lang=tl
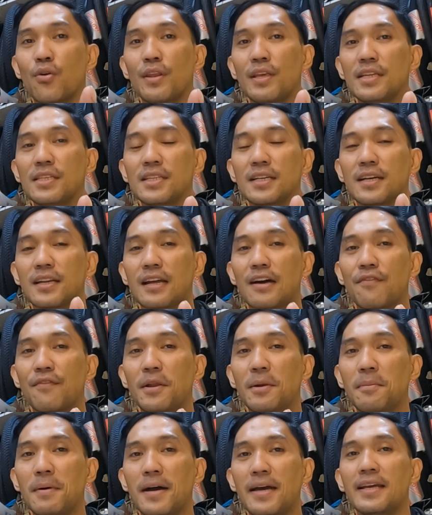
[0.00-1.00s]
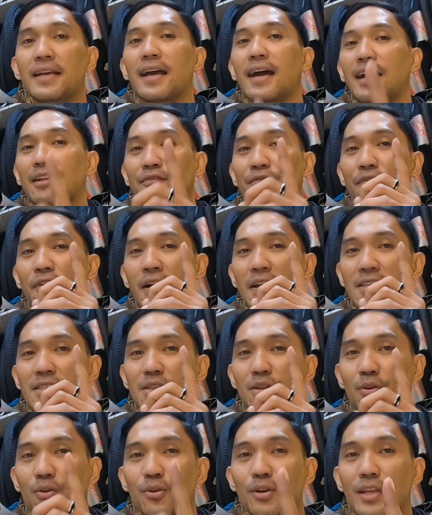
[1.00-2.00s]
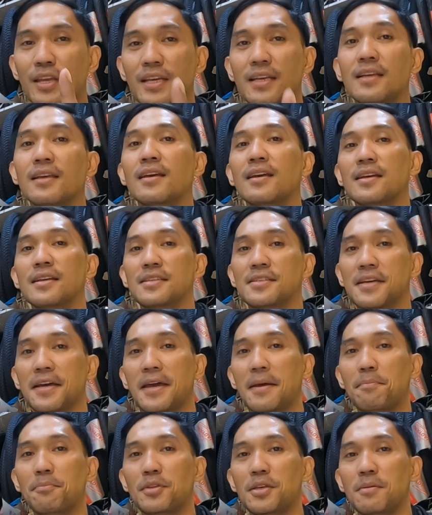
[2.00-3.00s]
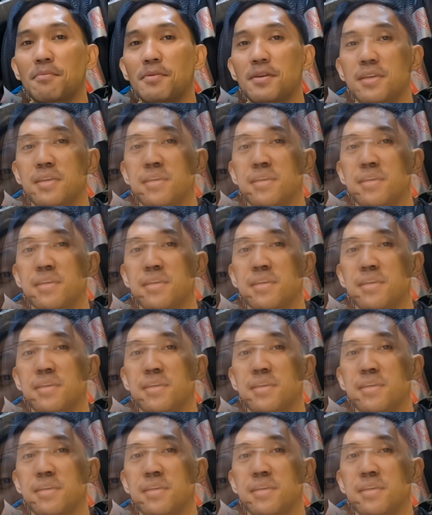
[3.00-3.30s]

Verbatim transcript: trolling sa gravel bike at fast trolling sa MTB.